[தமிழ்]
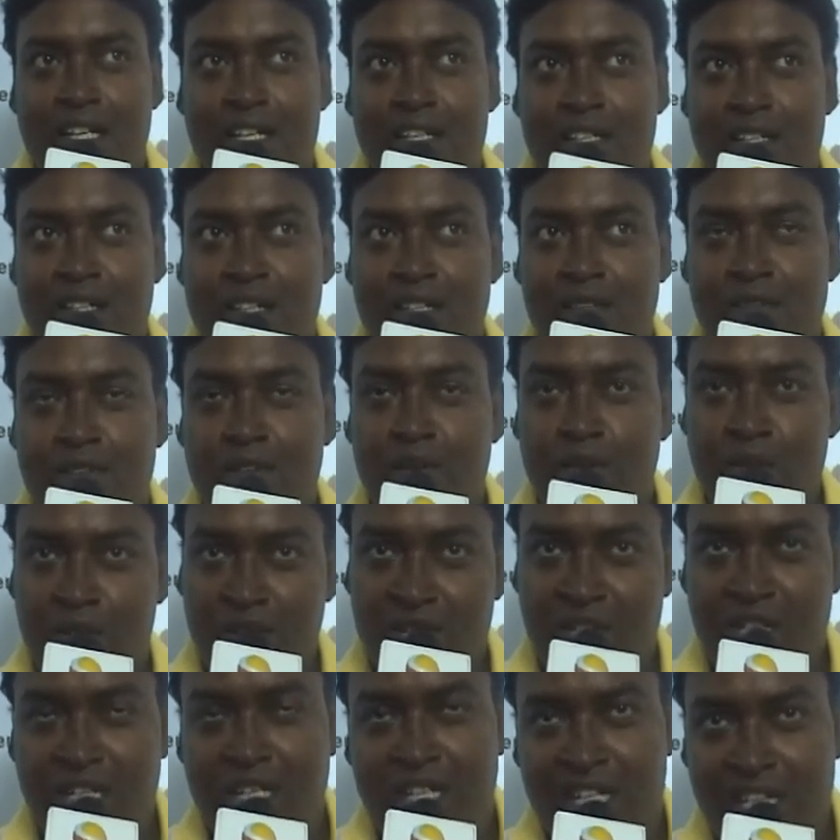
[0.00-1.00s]
அது அது
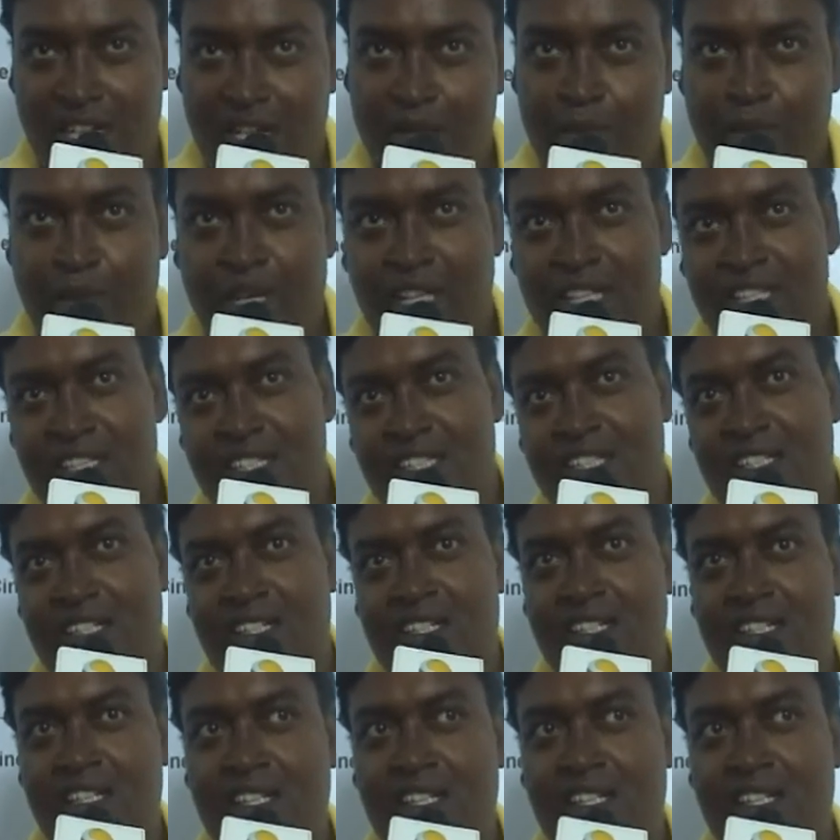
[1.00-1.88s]
வியூவர்ஸான நீங்கள் பார்த்து